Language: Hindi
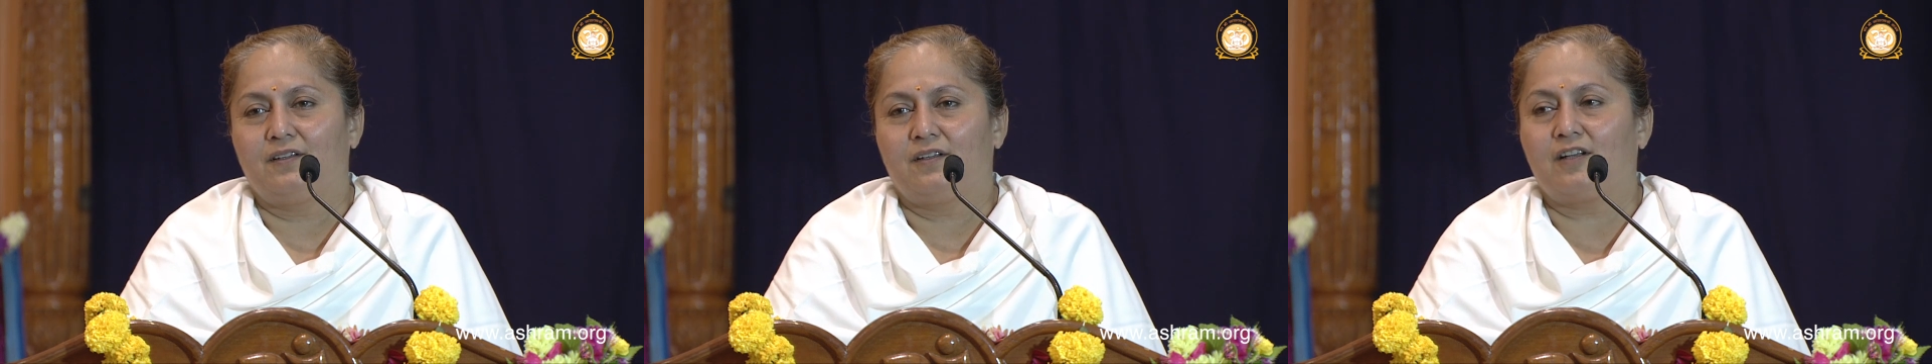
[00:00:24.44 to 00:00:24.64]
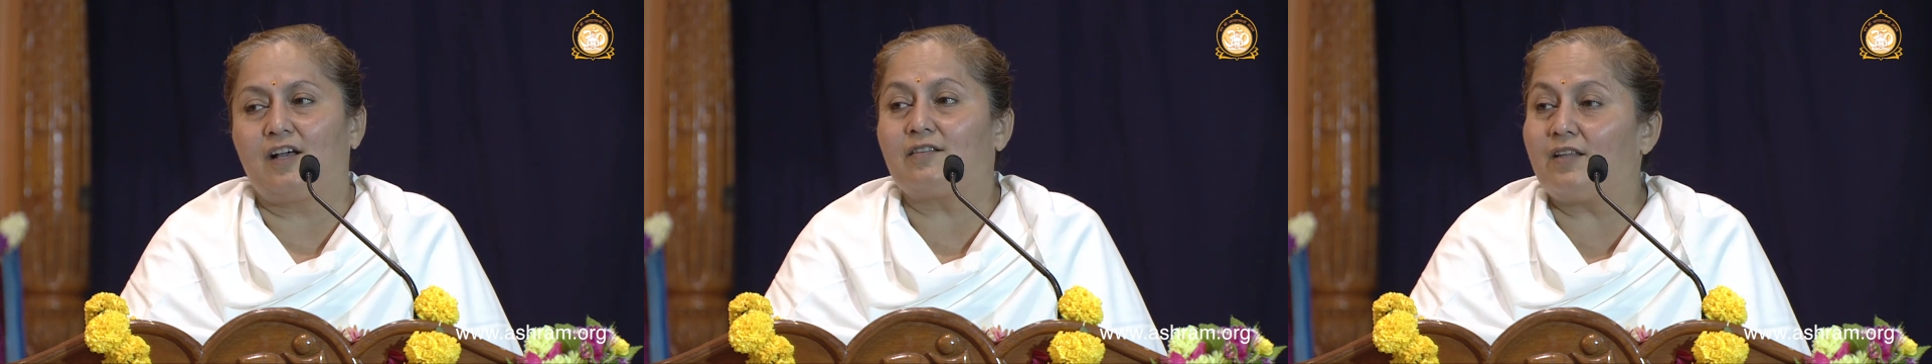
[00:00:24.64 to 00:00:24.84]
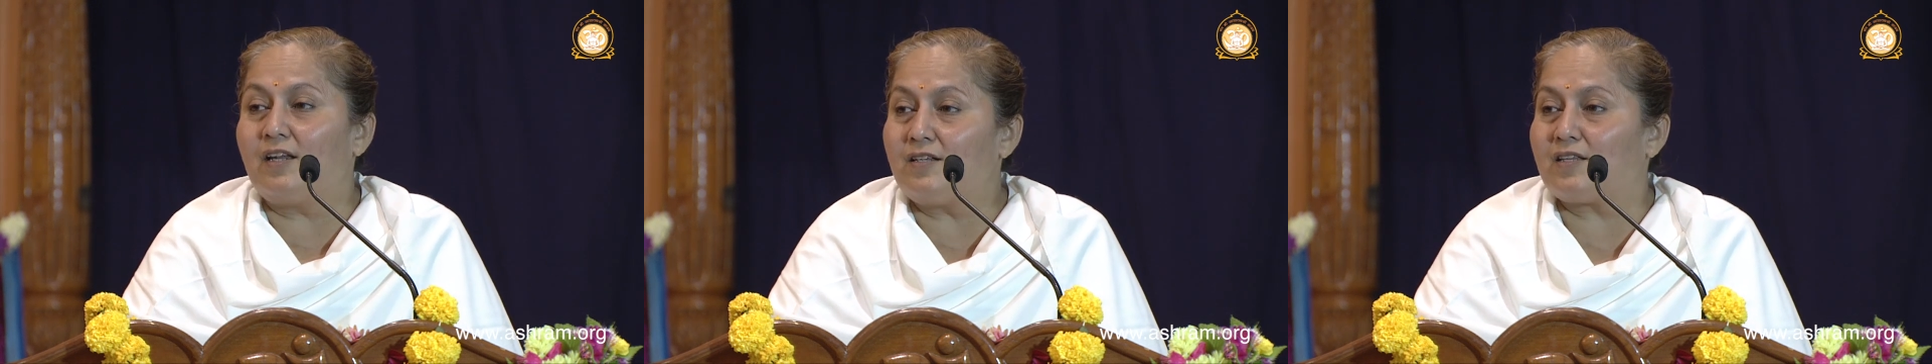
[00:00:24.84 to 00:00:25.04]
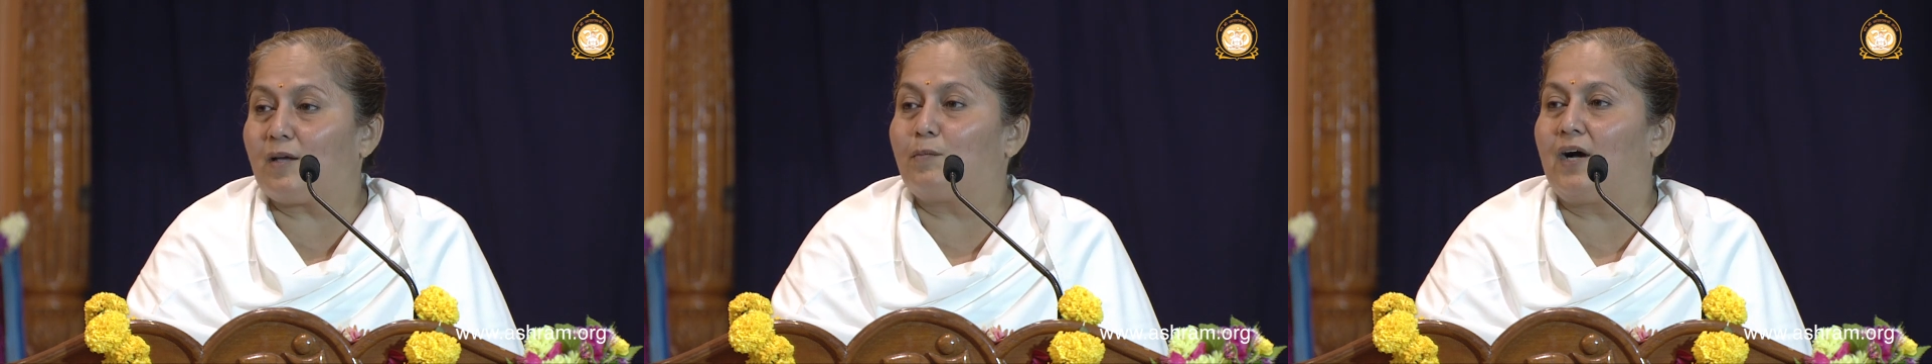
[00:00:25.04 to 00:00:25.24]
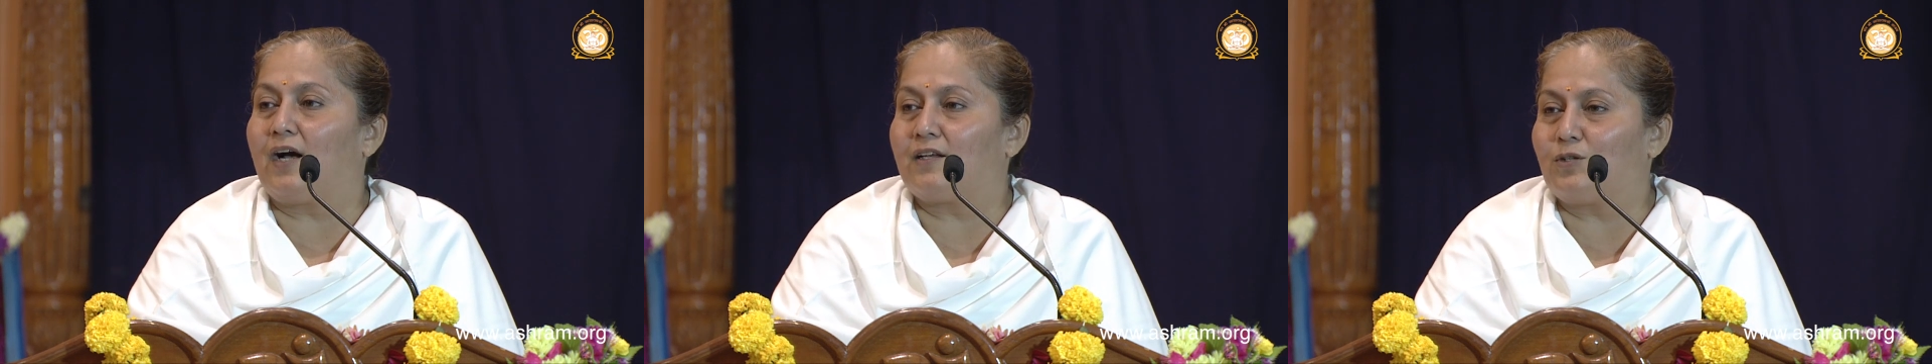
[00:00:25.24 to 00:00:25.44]
खत्री
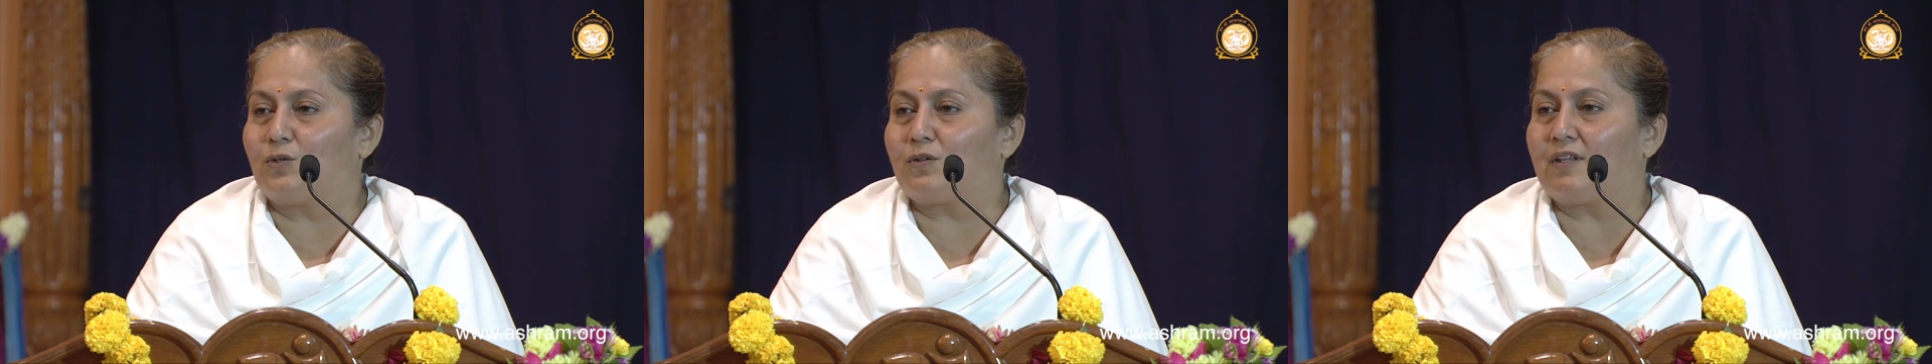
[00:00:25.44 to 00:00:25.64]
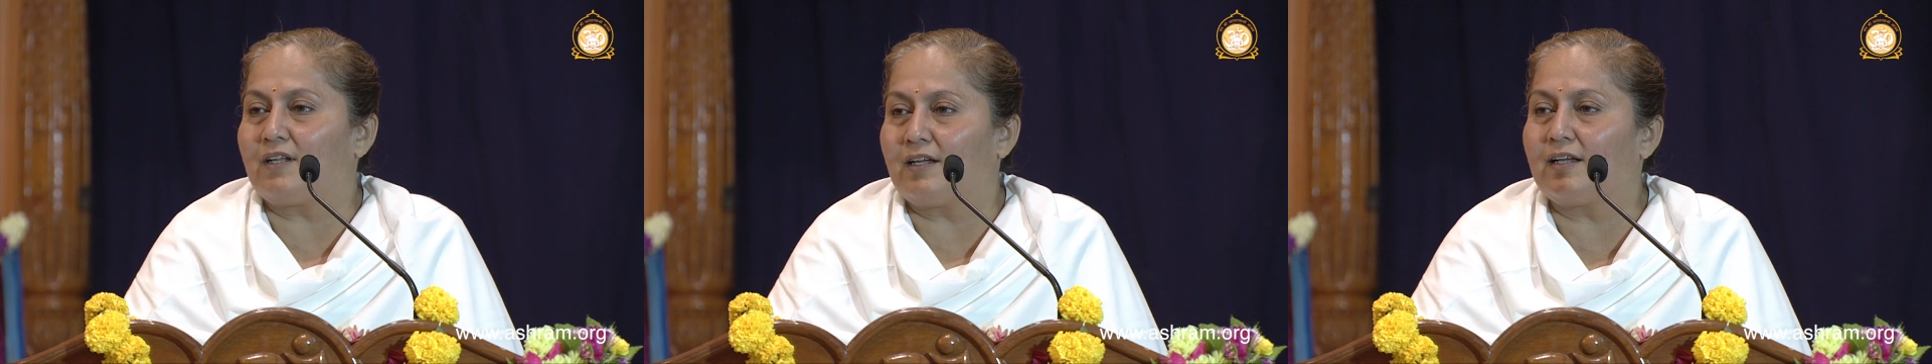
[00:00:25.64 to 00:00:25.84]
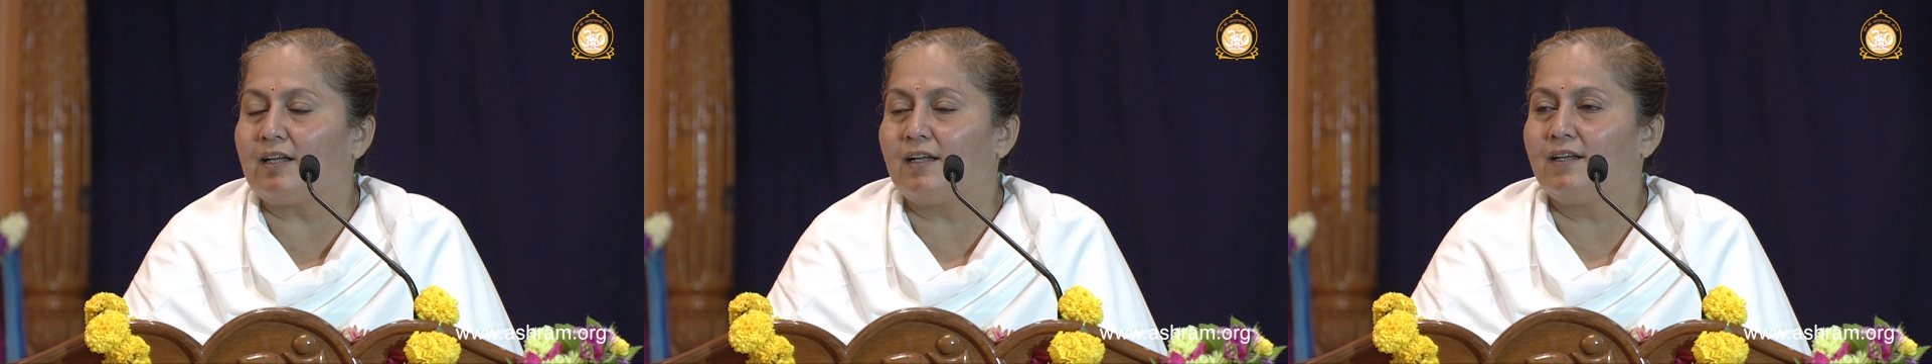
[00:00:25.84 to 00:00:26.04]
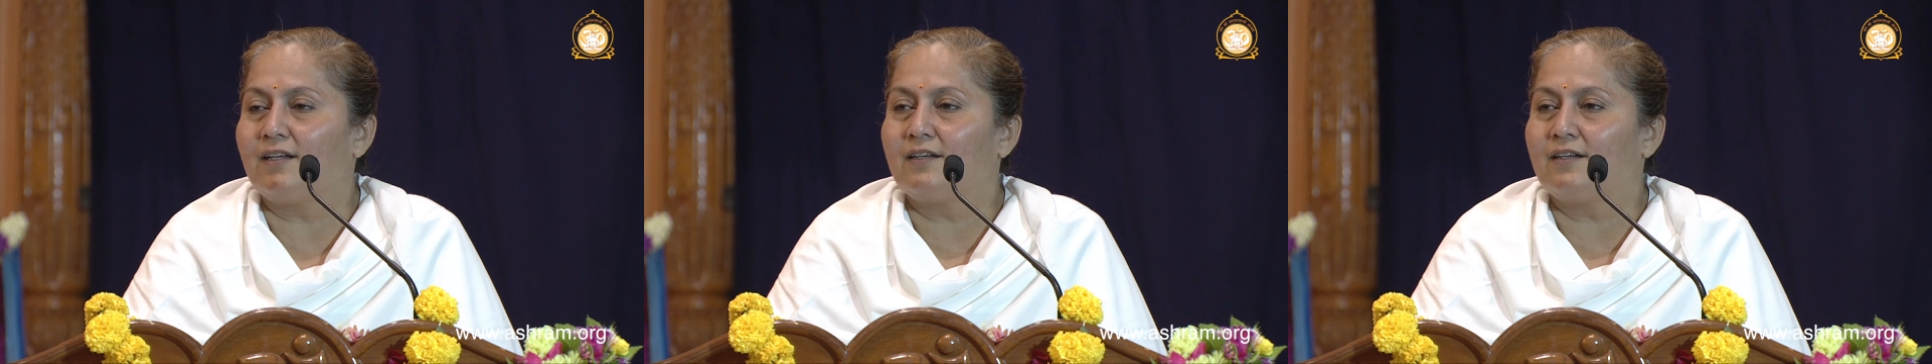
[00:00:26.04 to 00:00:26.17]
समाज होता है